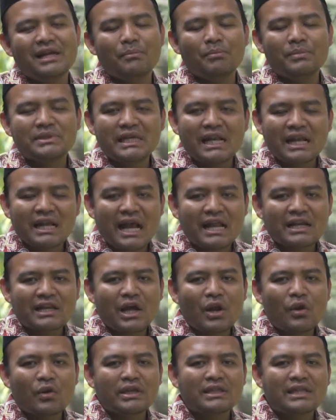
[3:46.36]
Misalkan
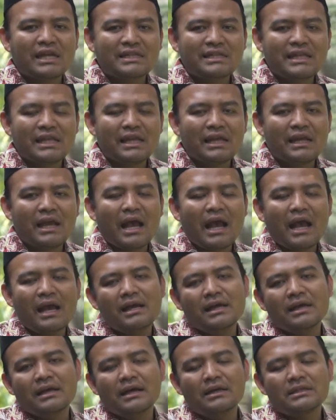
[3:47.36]
kalau kita di
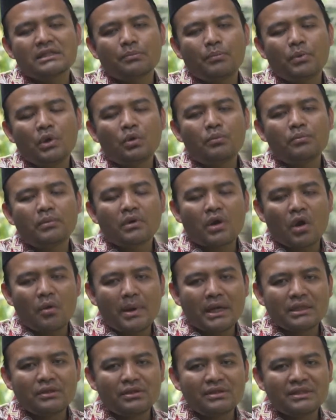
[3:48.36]
eh, sebelum
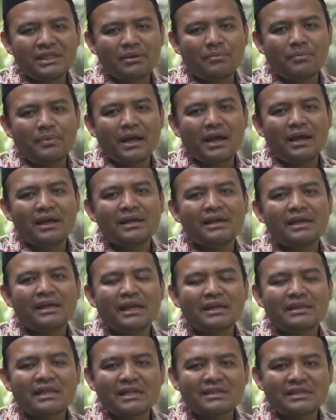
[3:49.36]
Ramadan tiba,
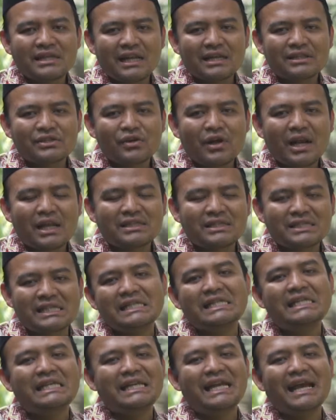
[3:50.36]
kita sering sholat
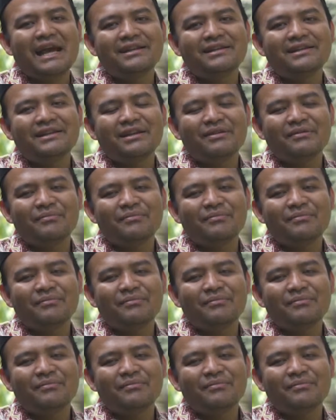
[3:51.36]
sendirian,